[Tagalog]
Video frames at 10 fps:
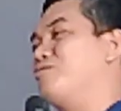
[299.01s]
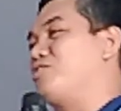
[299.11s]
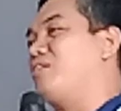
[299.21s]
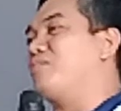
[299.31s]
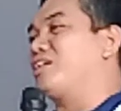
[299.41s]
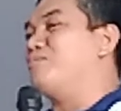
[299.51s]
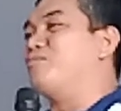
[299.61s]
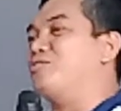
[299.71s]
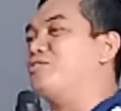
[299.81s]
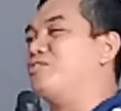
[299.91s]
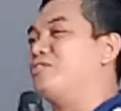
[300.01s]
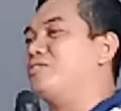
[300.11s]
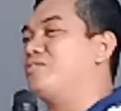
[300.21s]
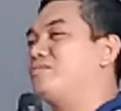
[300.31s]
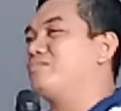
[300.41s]
sin man
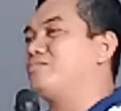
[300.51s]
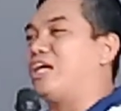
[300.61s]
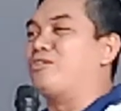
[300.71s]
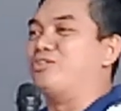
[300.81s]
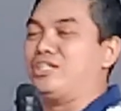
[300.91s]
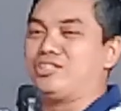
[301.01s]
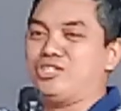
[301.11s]
mo dahon ni